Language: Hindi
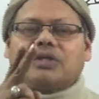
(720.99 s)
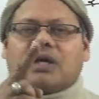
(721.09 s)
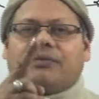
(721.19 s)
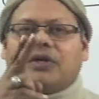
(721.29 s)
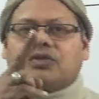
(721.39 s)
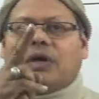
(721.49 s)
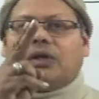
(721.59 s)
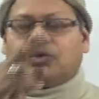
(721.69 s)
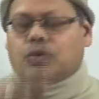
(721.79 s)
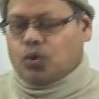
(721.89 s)
इसका फेस
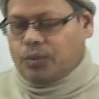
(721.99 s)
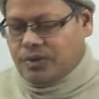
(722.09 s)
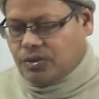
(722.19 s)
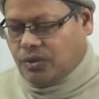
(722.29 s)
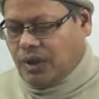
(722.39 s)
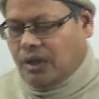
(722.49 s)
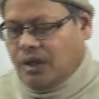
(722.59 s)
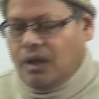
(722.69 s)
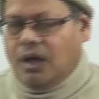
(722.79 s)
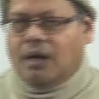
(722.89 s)
वैल्यू टू रुपीज़ हो गया
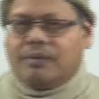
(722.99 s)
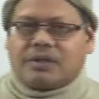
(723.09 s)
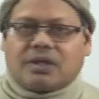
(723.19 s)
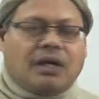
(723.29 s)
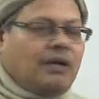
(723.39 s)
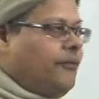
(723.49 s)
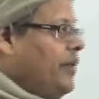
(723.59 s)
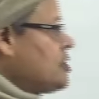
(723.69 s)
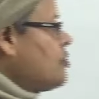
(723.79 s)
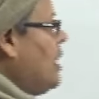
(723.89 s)
अब इसका
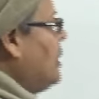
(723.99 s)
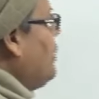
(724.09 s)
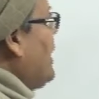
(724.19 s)
फेस वैल्यू